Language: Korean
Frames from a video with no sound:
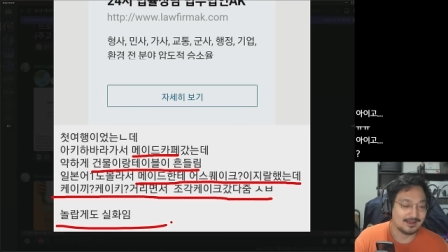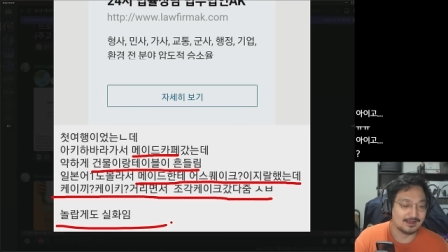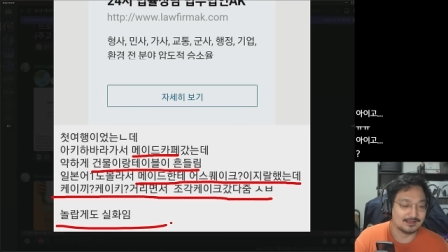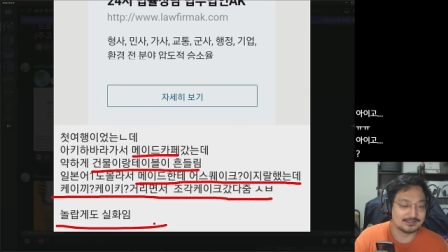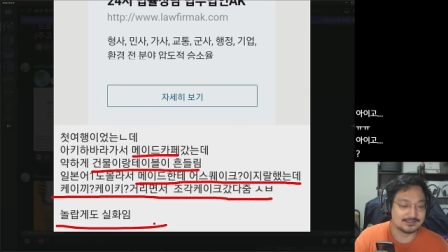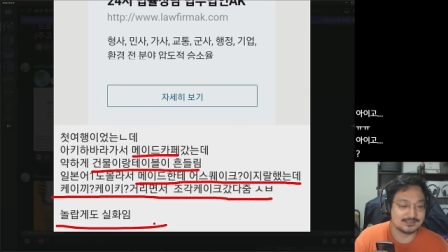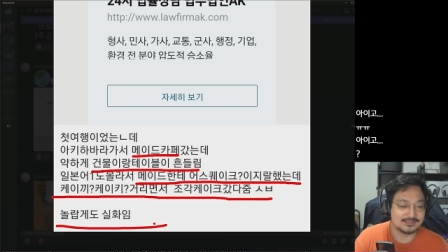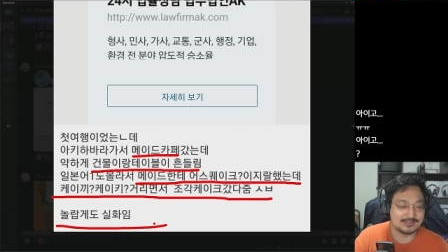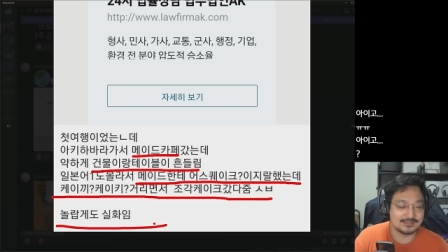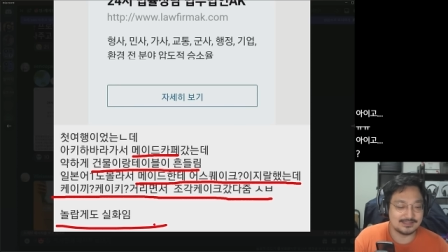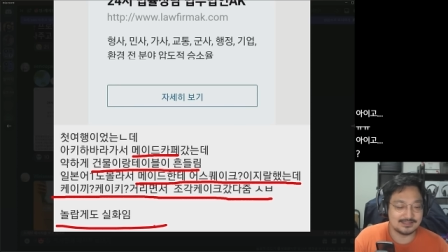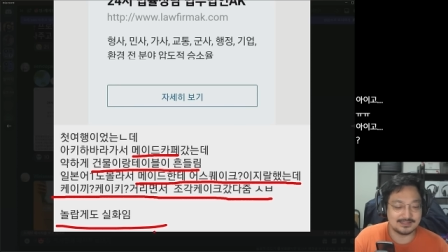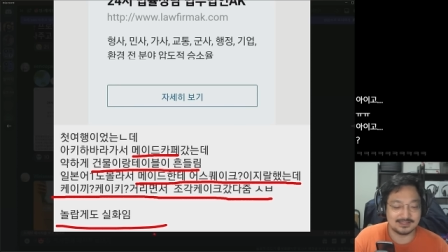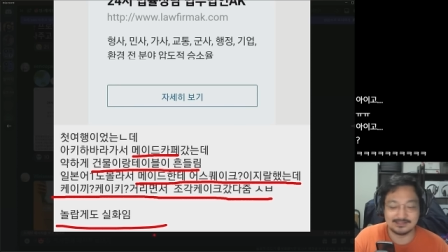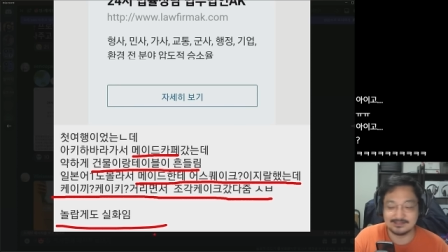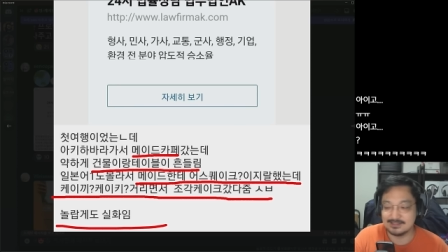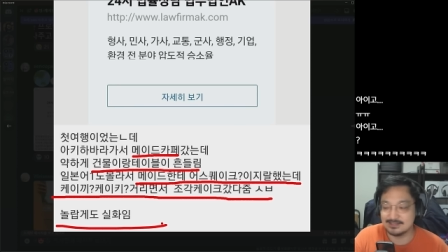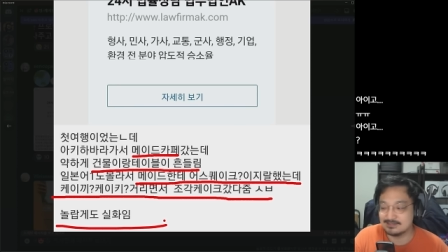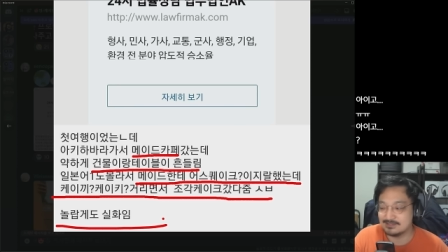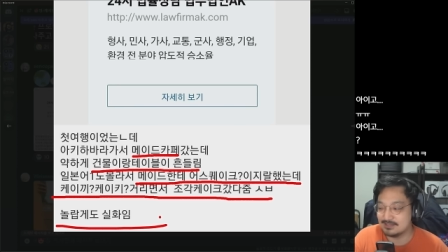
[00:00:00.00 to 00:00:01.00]
아 지진이 난
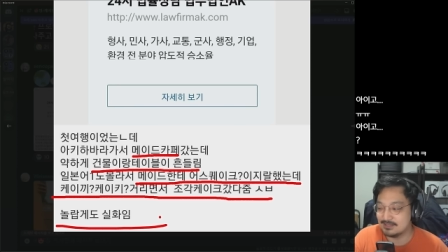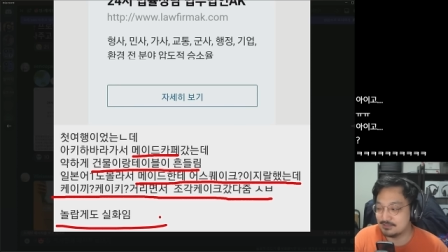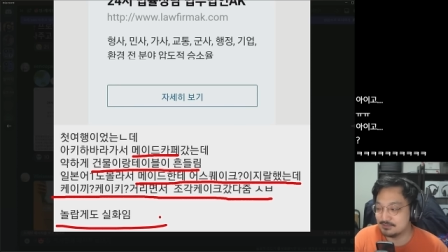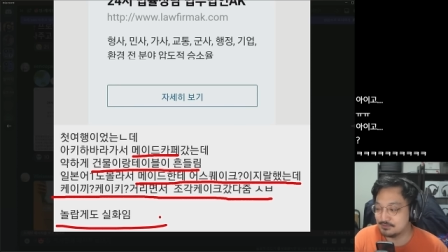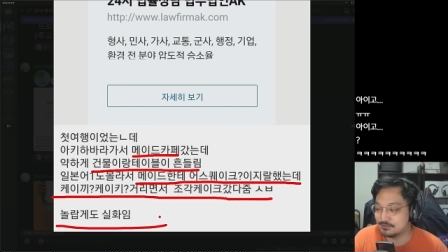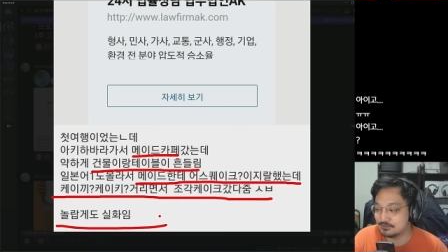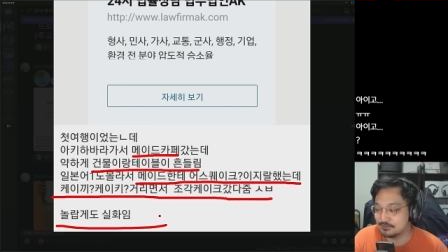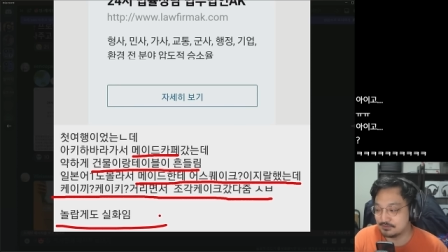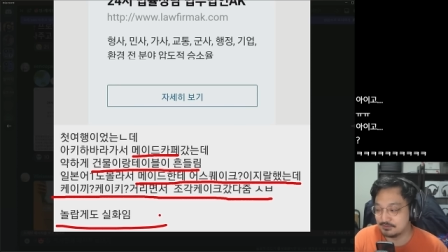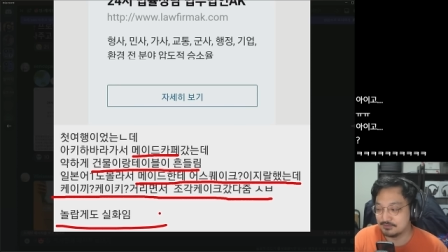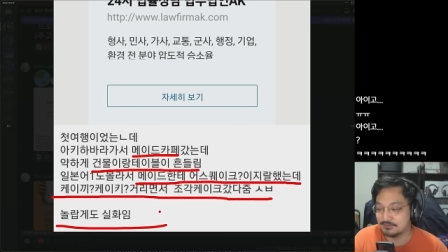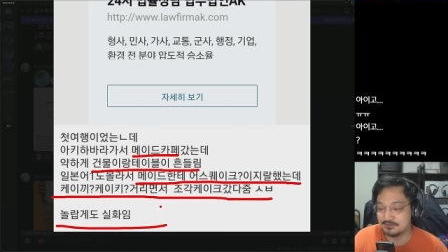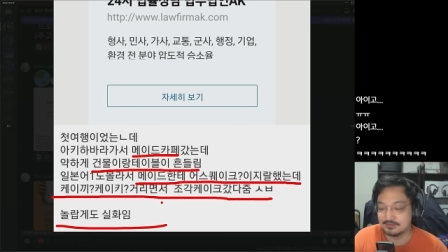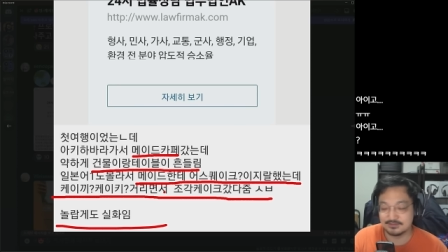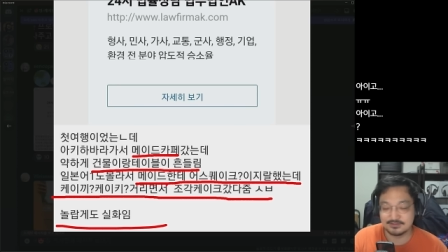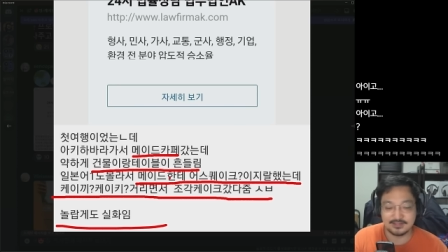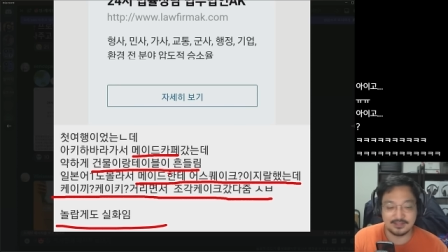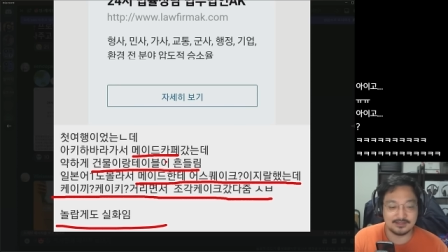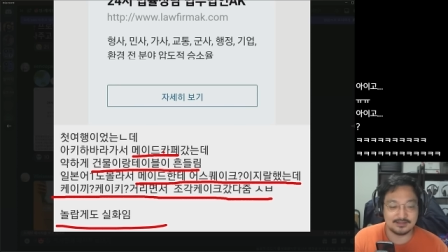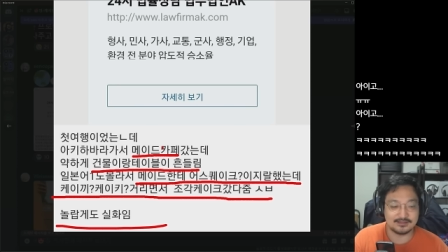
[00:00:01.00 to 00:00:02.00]
상태에서
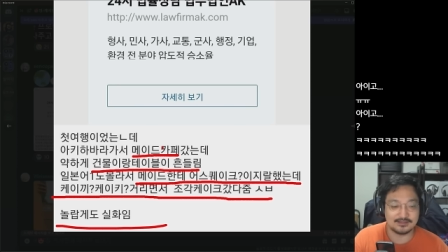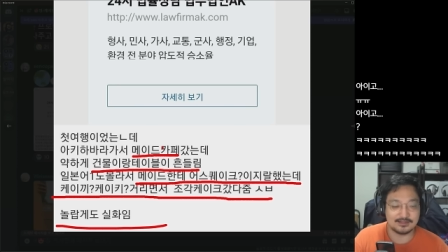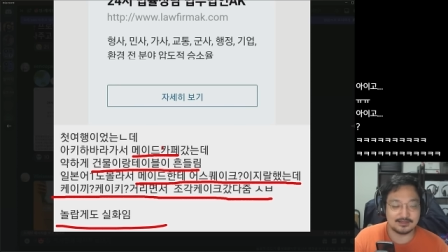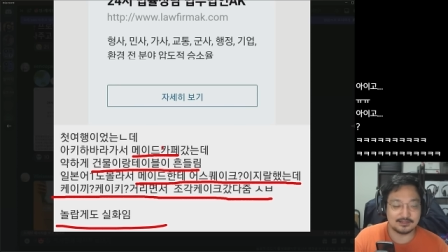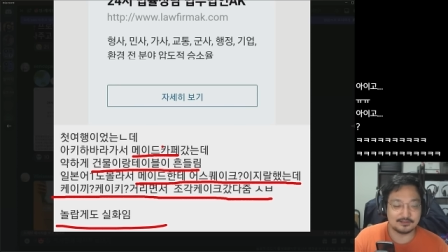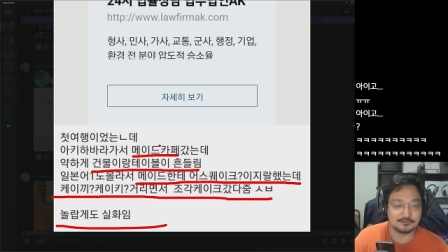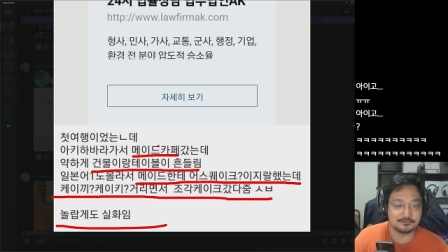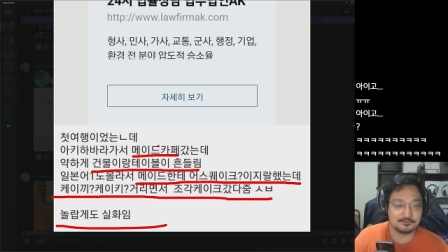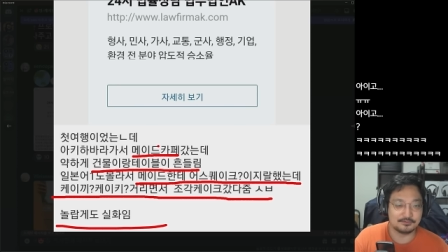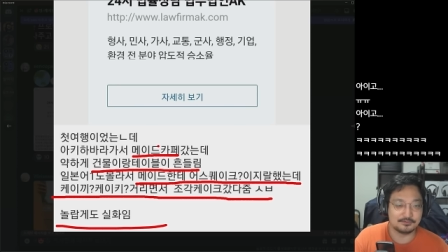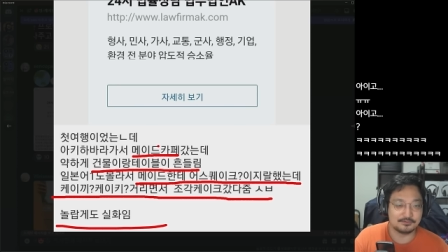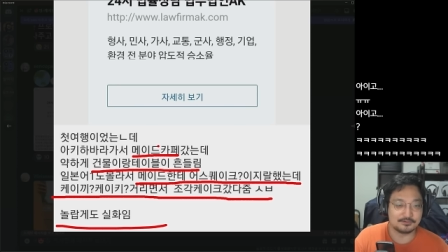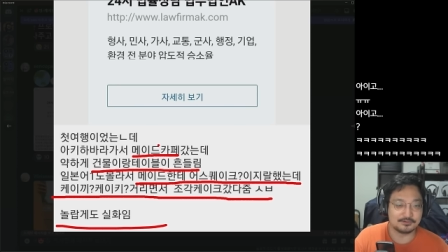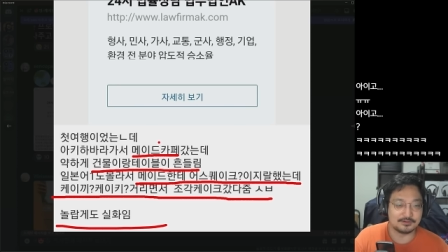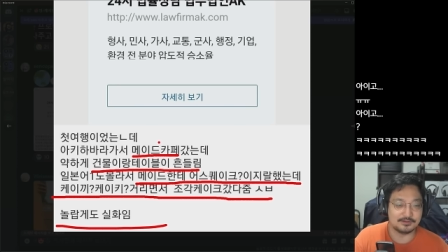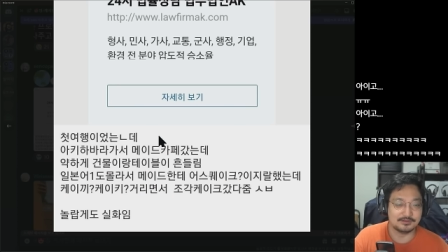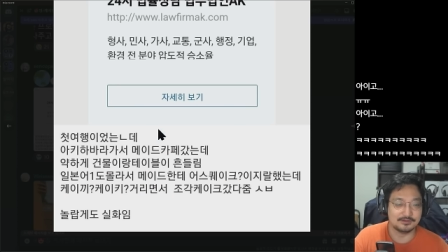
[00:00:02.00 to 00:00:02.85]
케이크 달라고